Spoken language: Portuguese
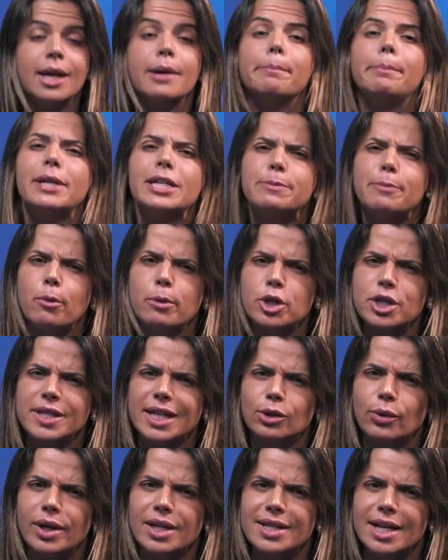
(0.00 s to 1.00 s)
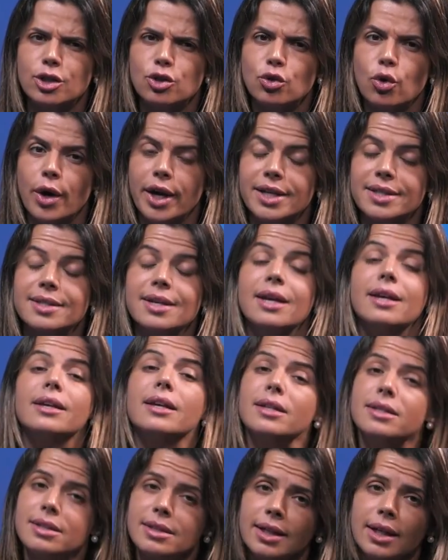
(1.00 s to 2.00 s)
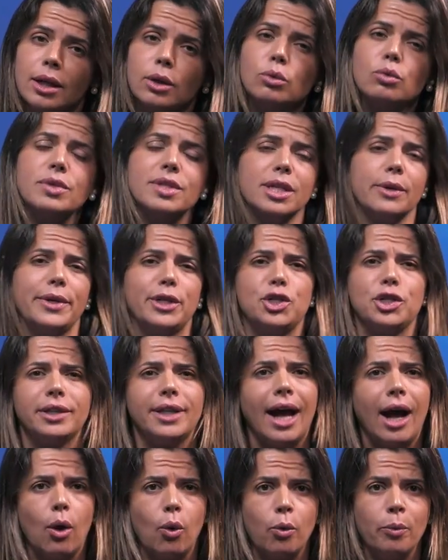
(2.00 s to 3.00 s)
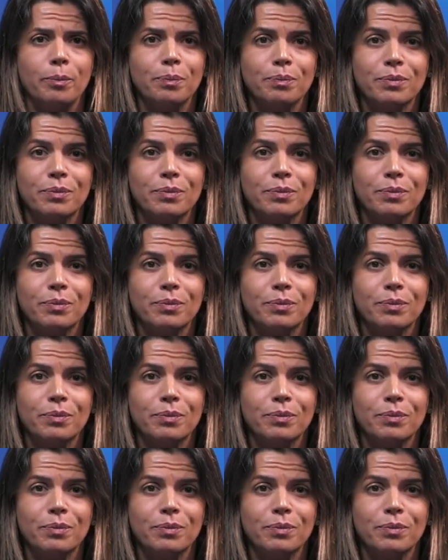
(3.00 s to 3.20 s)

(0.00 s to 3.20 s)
Principalmente as atualizações que estão no seu edital.